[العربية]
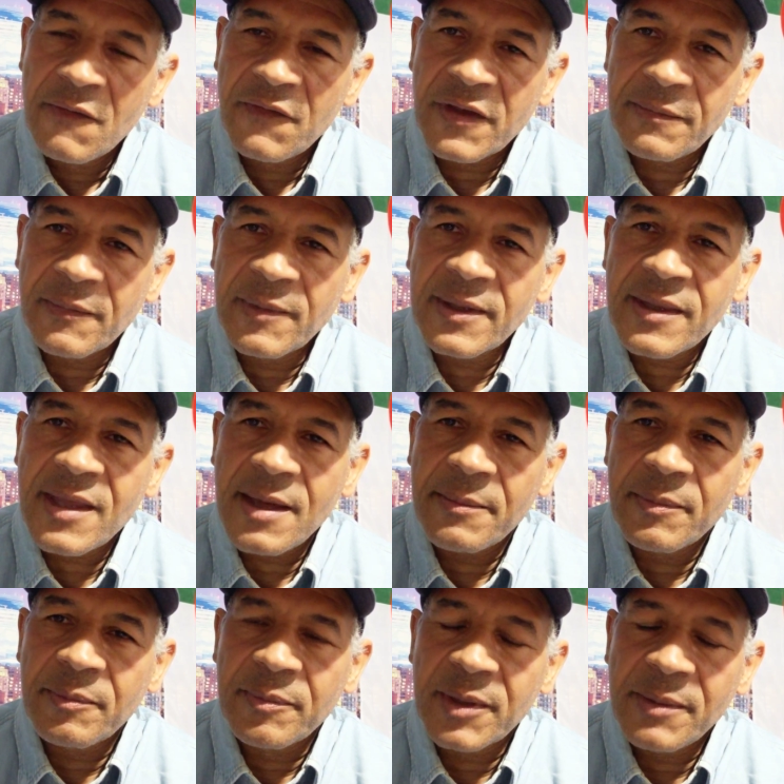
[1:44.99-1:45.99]

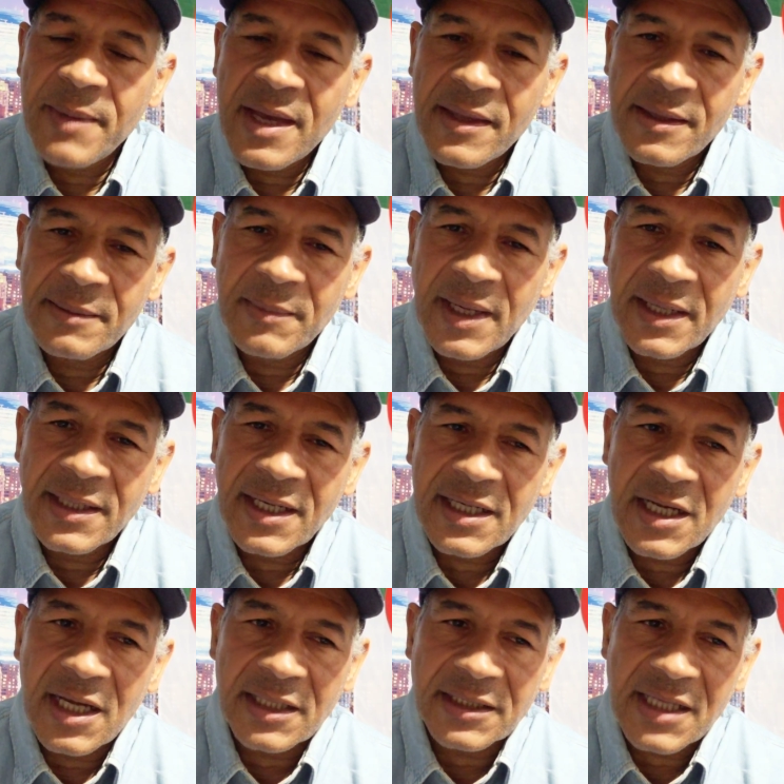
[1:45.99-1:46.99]
بما انك
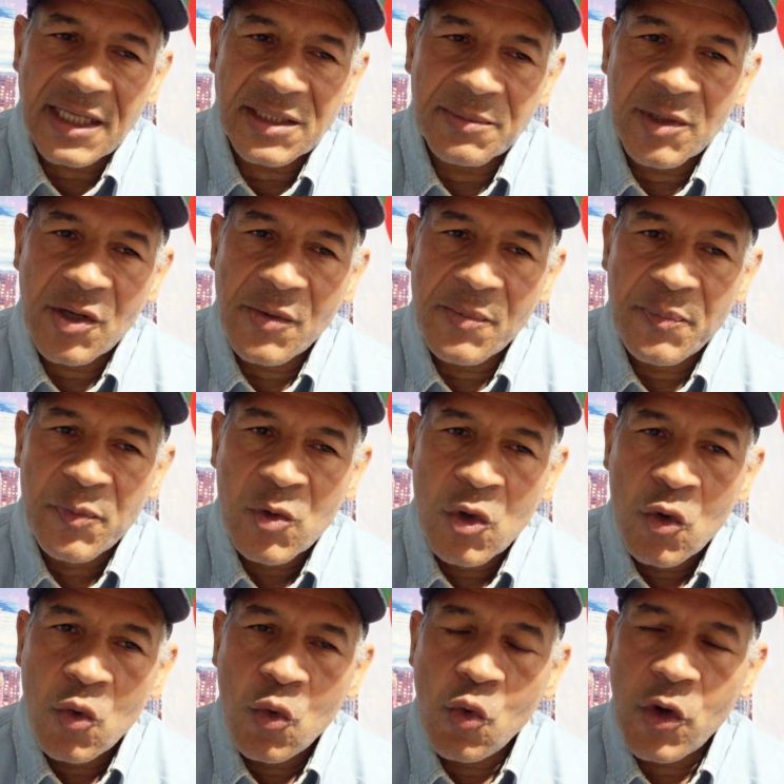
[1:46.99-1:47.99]
اطحت بهم
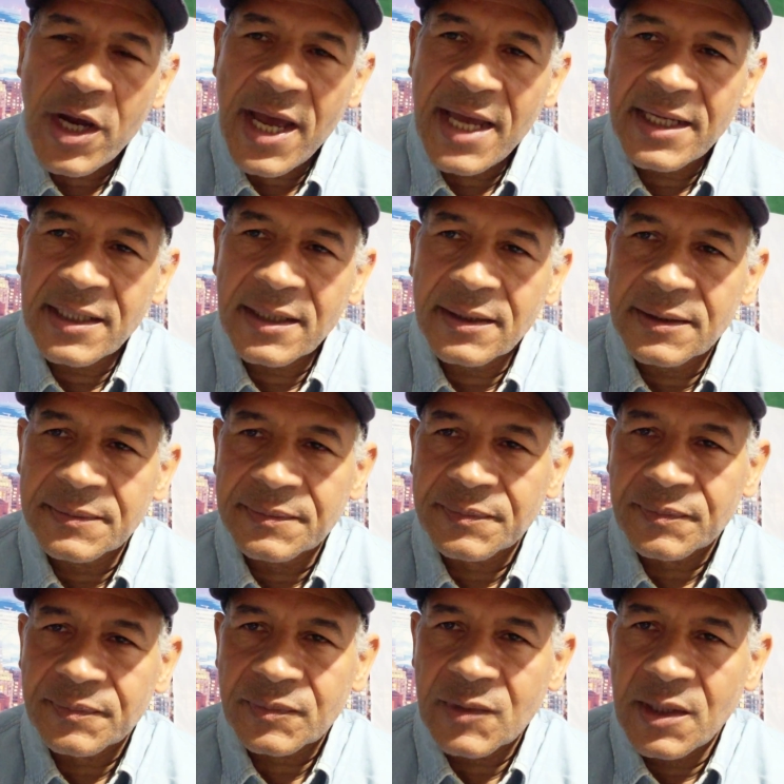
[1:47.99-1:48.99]
وكان
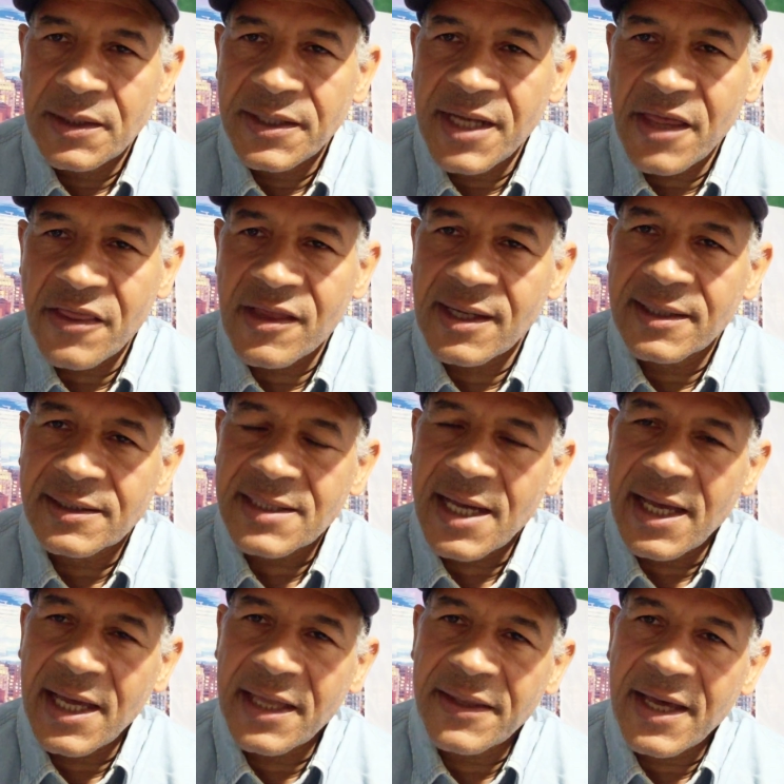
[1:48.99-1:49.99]
النذل
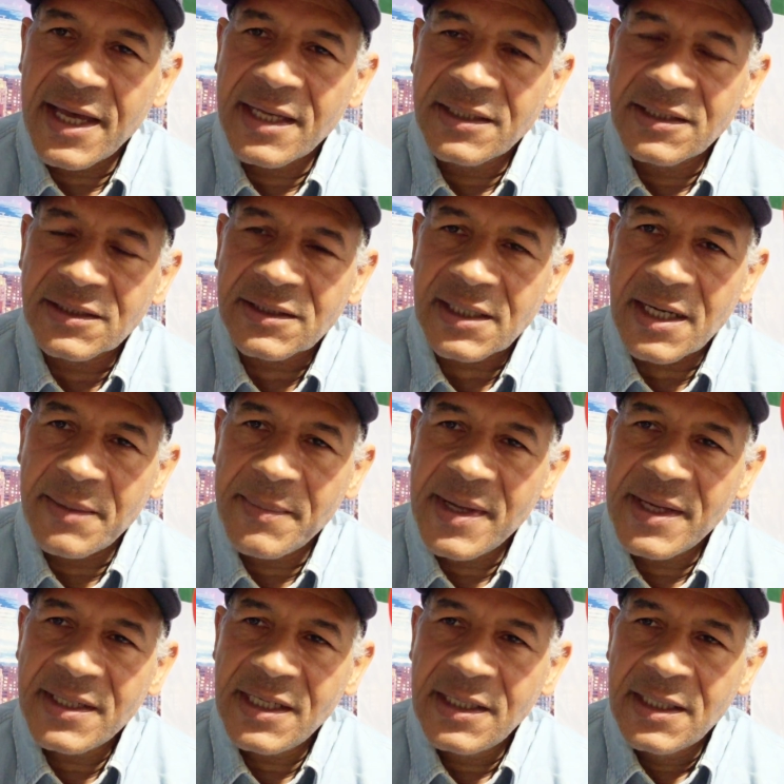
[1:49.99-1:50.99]
تاع هذا انيس
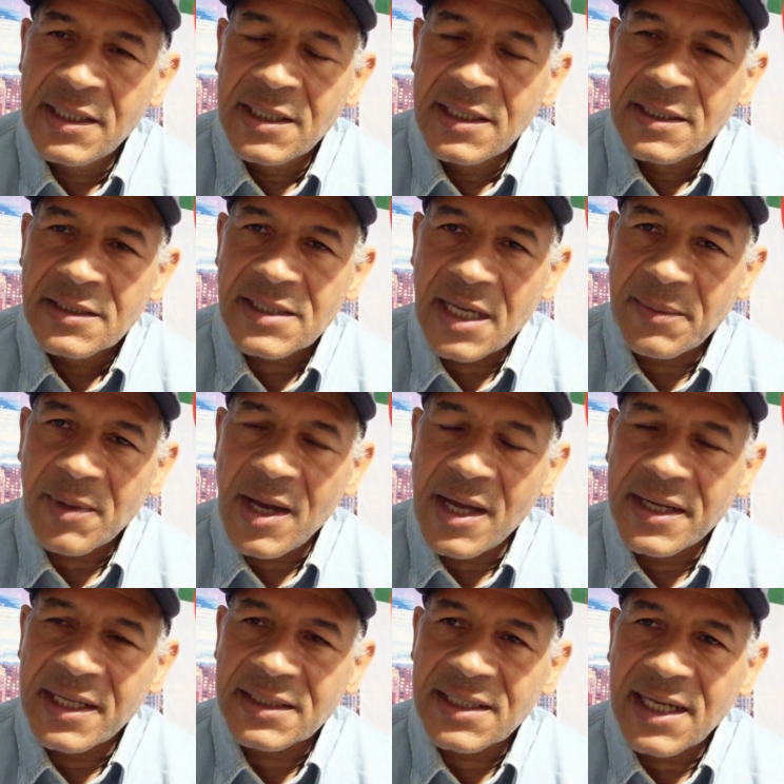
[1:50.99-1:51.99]
الرحماني صاحب
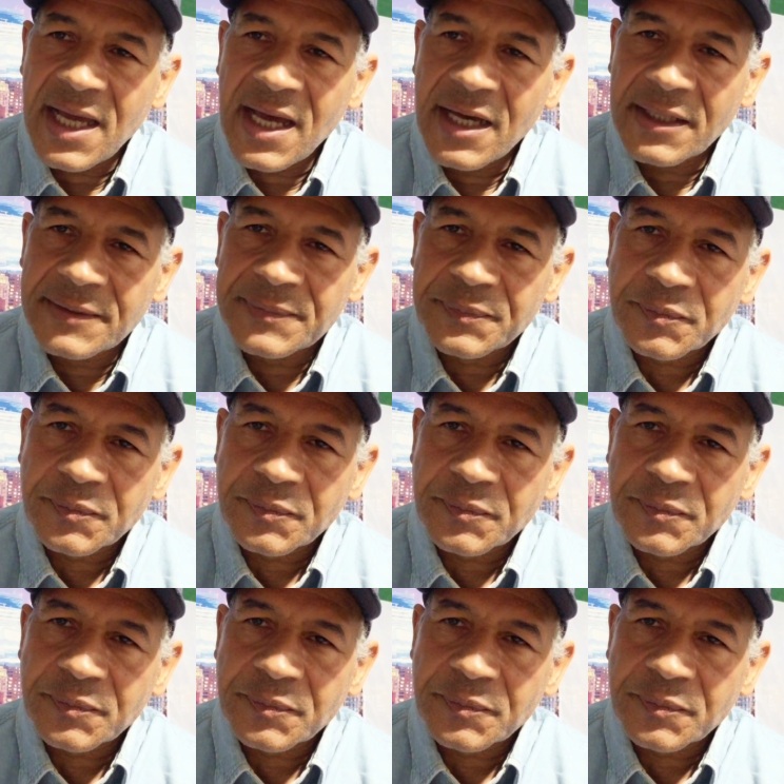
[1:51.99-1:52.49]
قناه العار